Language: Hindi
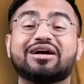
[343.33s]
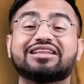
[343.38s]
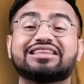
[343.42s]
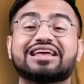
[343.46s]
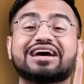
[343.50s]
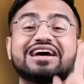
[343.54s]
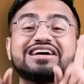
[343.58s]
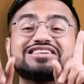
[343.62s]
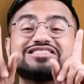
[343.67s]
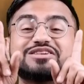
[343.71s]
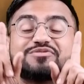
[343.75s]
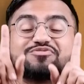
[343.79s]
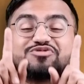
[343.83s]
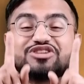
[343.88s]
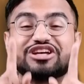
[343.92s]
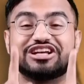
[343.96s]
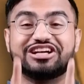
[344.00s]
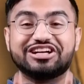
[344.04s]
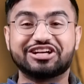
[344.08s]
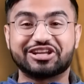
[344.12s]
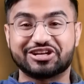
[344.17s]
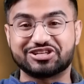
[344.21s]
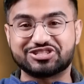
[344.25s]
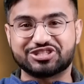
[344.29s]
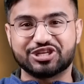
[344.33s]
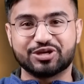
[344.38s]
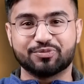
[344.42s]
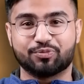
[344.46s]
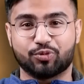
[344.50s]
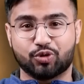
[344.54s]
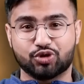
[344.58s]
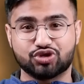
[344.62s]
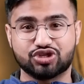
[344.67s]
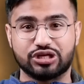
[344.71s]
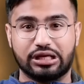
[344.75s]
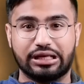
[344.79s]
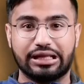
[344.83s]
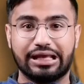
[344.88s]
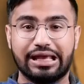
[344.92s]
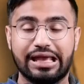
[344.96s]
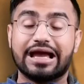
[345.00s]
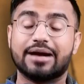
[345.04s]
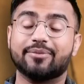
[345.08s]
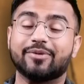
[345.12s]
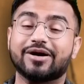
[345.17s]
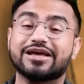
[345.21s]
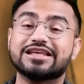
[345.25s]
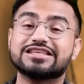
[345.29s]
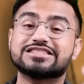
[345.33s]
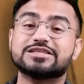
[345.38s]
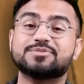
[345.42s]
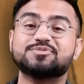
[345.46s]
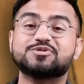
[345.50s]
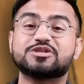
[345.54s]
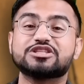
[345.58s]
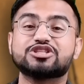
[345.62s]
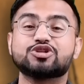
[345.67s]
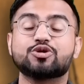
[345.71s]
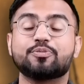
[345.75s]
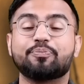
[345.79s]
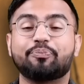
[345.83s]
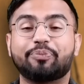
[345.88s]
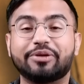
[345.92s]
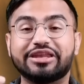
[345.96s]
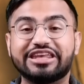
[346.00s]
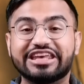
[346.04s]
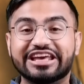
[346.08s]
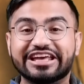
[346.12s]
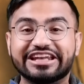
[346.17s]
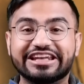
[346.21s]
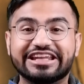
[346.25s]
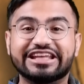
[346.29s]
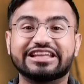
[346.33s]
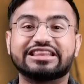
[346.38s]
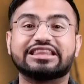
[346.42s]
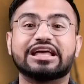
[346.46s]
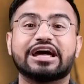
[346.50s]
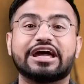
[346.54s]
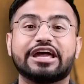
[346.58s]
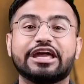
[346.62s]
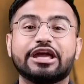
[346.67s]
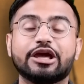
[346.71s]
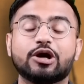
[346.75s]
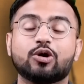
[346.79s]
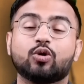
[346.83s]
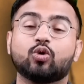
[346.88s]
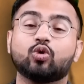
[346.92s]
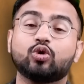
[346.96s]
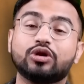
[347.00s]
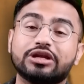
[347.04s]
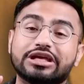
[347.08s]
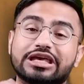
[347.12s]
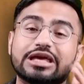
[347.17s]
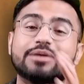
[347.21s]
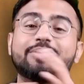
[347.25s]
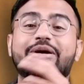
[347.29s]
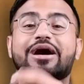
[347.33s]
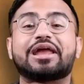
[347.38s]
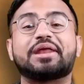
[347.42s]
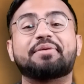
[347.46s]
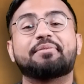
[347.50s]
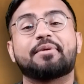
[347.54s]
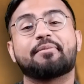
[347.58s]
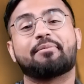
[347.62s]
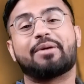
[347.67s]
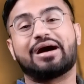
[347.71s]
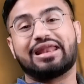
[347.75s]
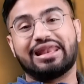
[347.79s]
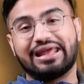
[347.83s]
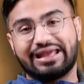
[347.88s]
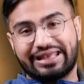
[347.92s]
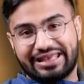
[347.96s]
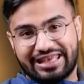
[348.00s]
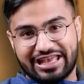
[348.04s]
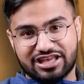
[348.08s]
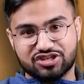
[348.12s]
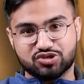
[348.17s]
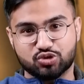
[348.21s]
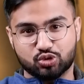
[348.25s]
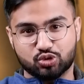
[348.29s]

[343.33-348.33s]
अब आता है सबसे इंटरेस्टिंग पोर्शन कि हमारे सबसे जो प्रिय नेता हैं उनके बारे में बालक क्या